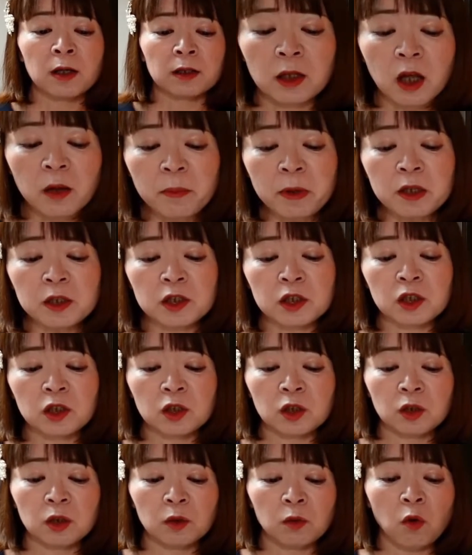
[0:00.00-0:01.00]

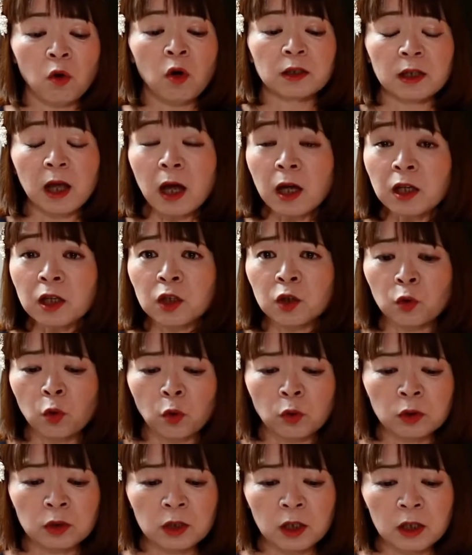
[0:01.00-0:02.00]
魂を多気
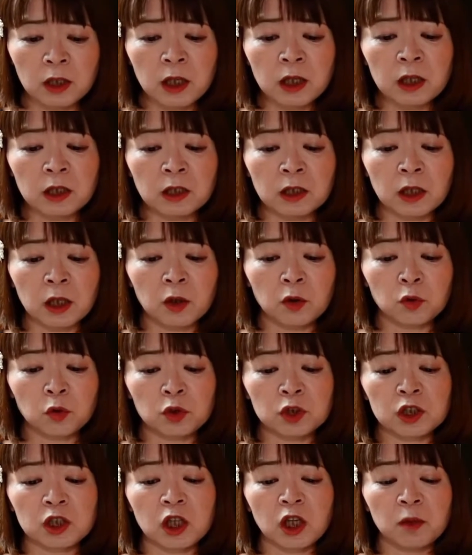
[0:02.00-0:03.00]
温でできていると
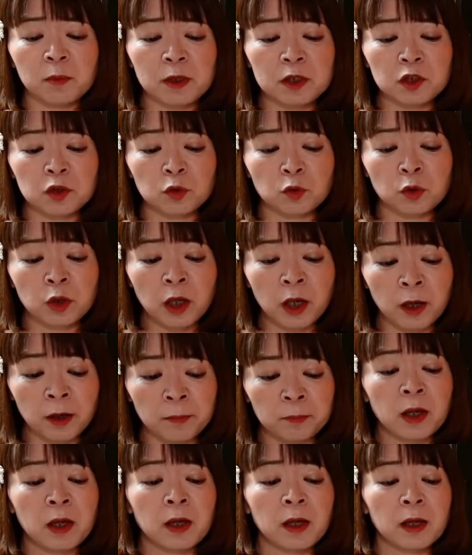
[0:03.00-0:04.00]
していますので、